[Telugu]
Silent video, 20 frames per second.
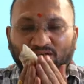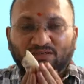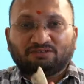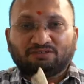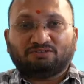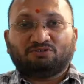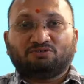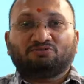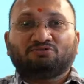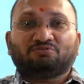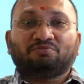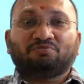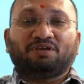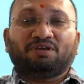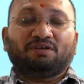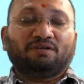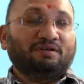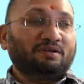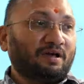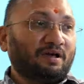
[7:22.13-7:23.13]
ఎక్స్క్యూజ్ మీ
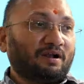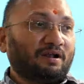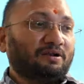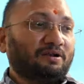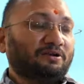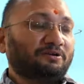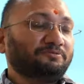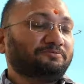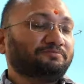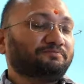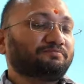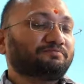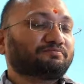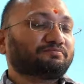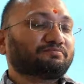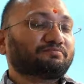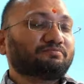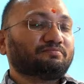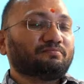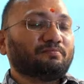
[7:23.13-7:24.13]
నారాయణ
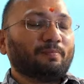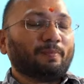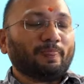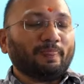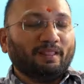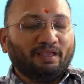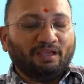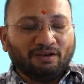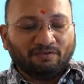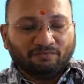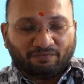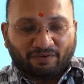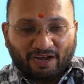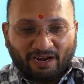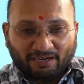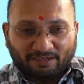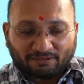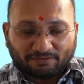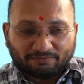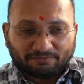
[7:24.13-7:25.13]

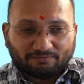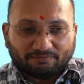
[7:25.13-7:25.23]
ఇన్ఫ్యాక్ట్